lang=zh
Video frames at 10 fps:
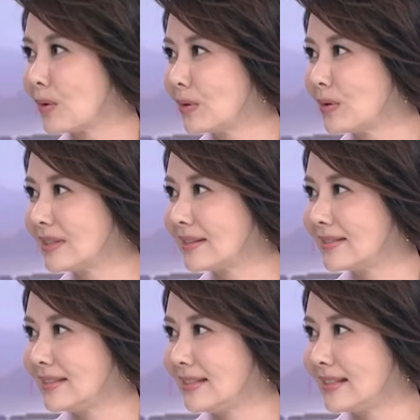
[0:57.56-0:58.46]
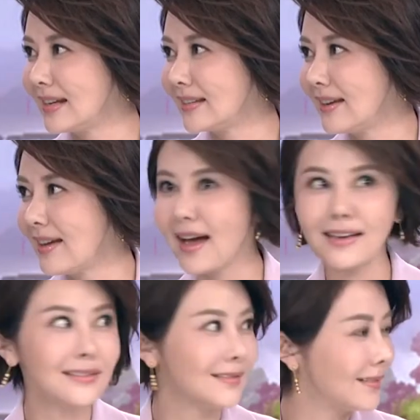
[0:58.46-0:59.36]
关于这个七夕这一天
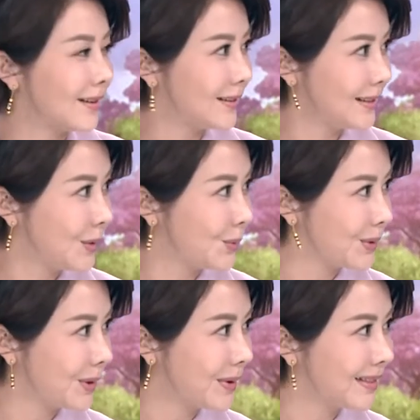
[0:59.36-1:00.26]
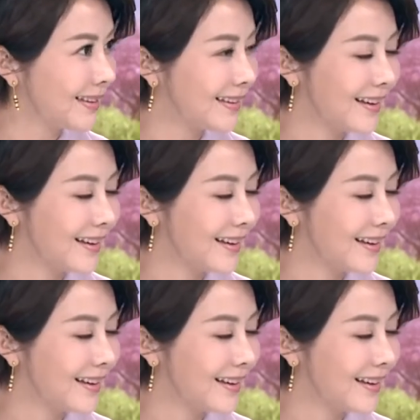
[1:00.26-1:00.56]
爱情的信物的问题。